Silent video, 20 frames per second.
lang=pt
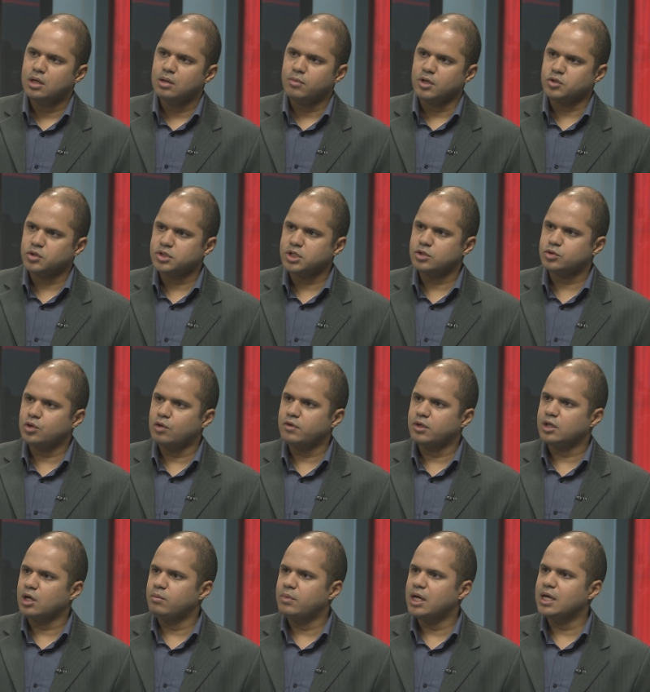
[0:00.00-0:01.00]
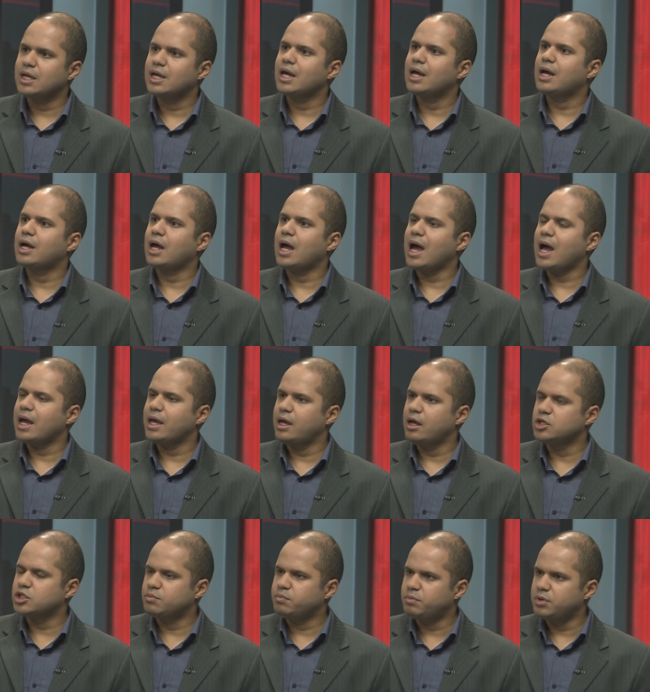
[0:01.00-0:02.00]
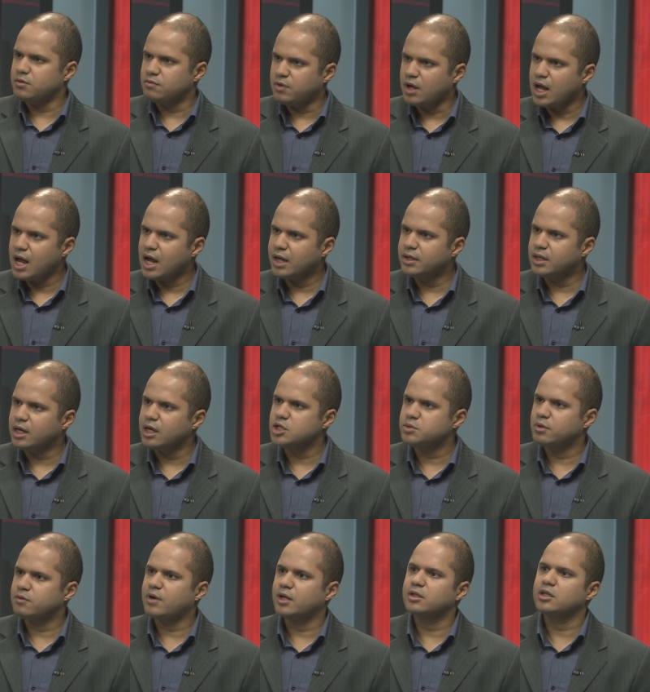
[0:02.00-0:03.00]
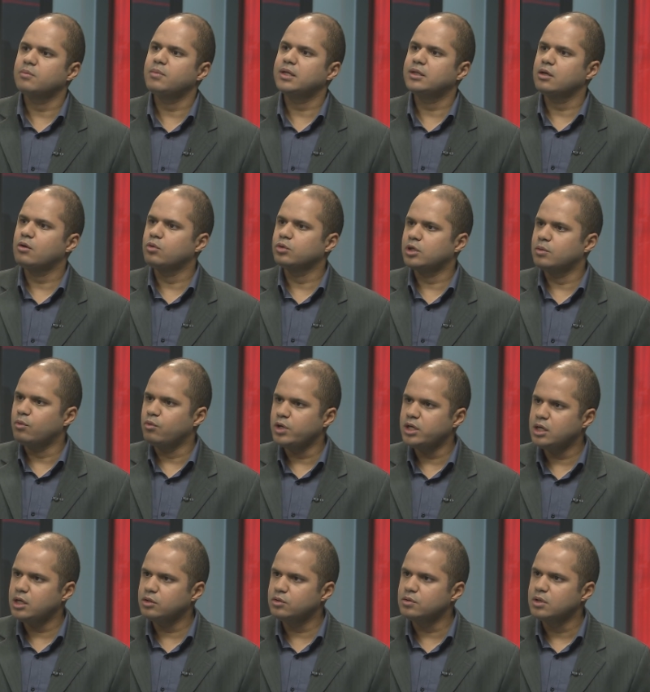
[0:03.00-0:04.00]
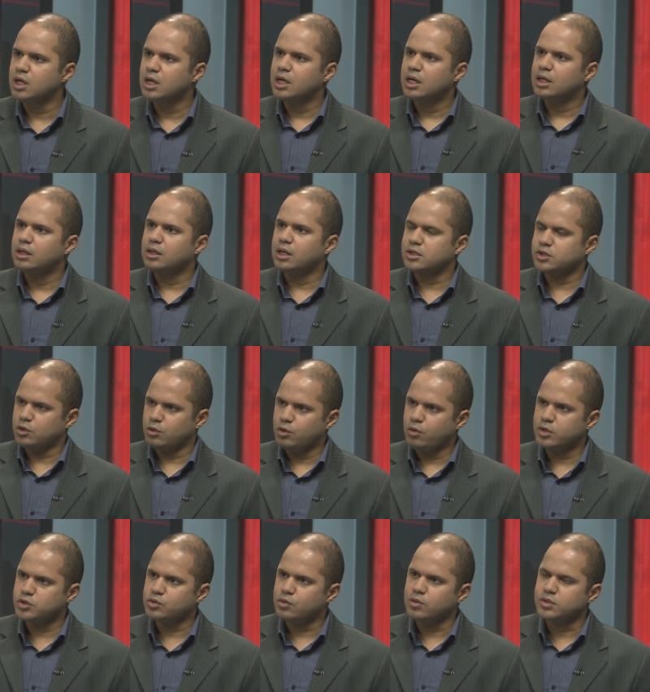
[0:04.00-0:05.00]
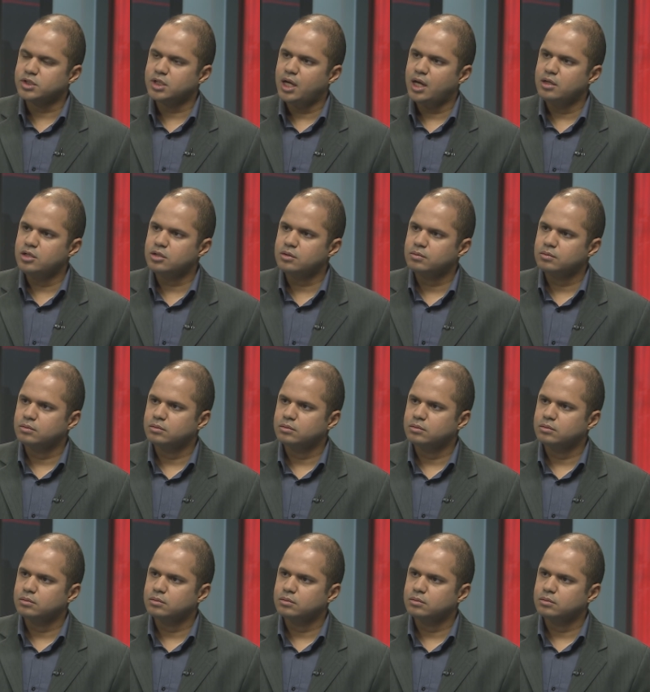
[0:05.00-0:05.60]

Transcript: mas vocês ouvem também a rede privada, a rede privada também tem contribuído nas reuniões do Concede?